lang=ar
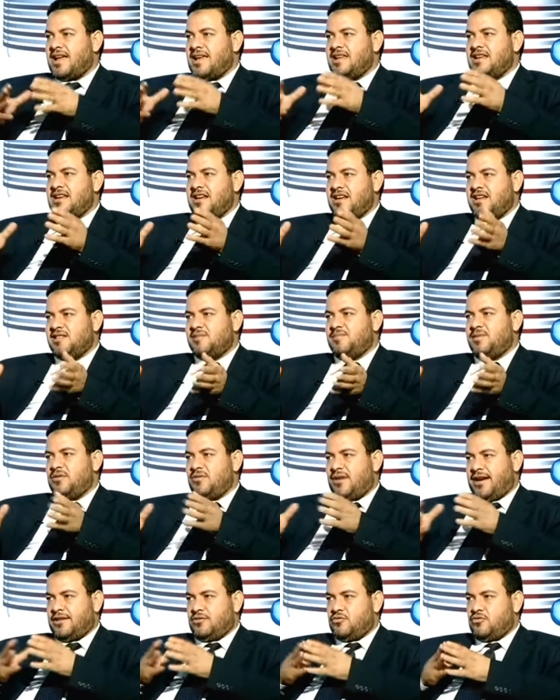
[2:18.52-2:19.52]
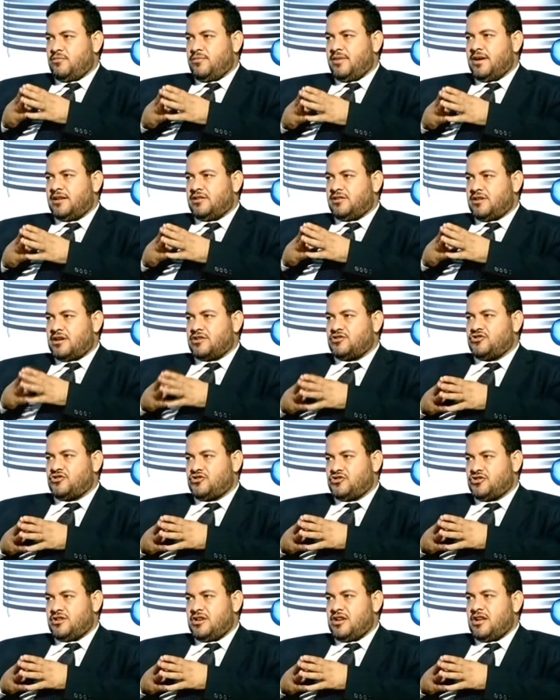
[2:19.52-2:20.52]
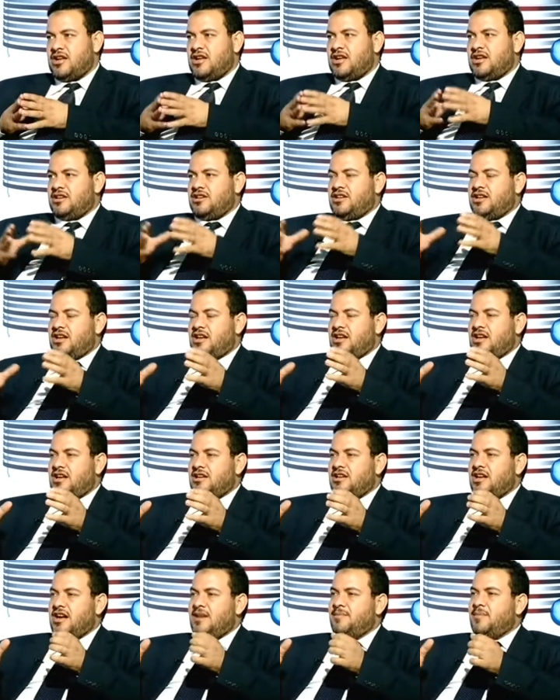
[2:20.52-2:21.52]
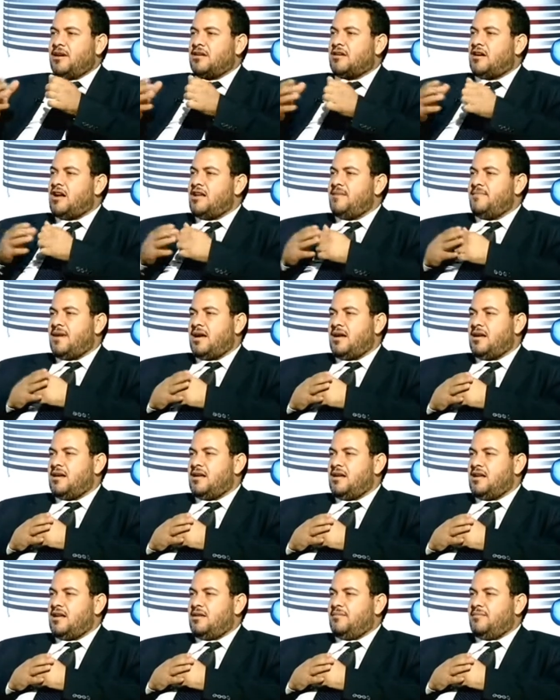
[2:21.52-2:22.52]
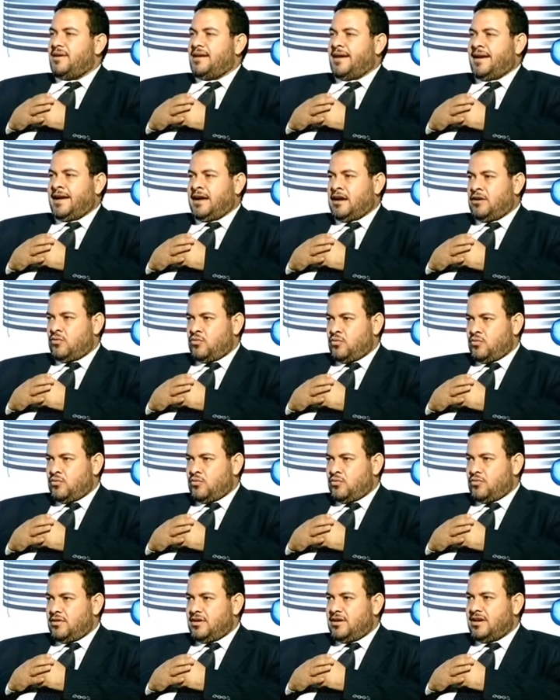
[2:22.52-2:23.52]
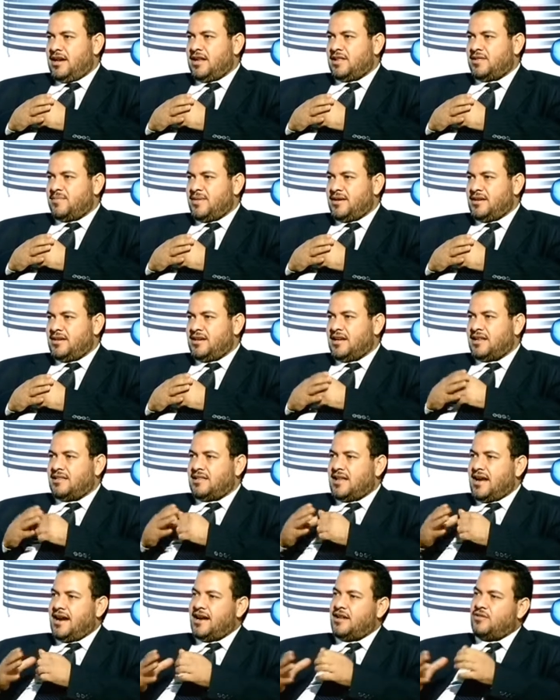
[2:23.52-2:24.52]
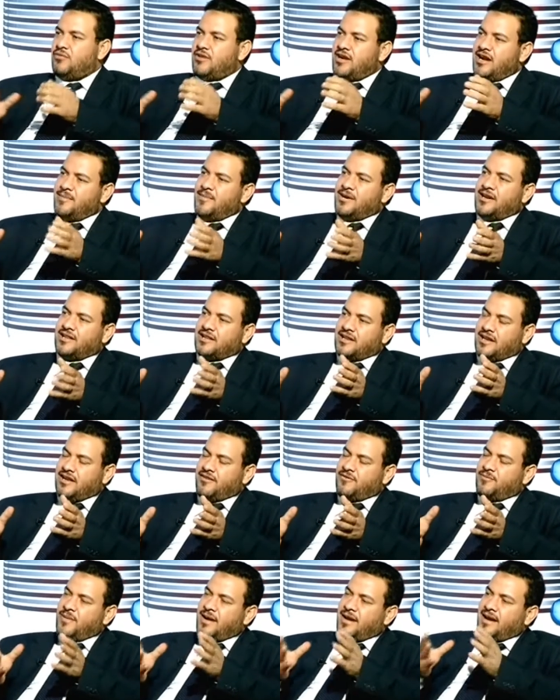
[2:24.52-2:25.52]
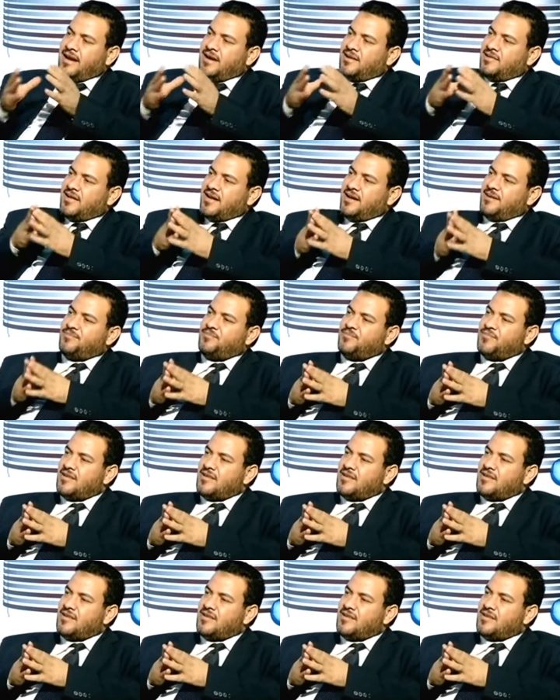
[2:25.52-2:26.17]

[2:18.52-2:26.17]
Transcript: اي حزب لوحده ما يقدرش يعمل قايمه من حاله لازم يتحد ويعمل ائتلاف مع الاحزاب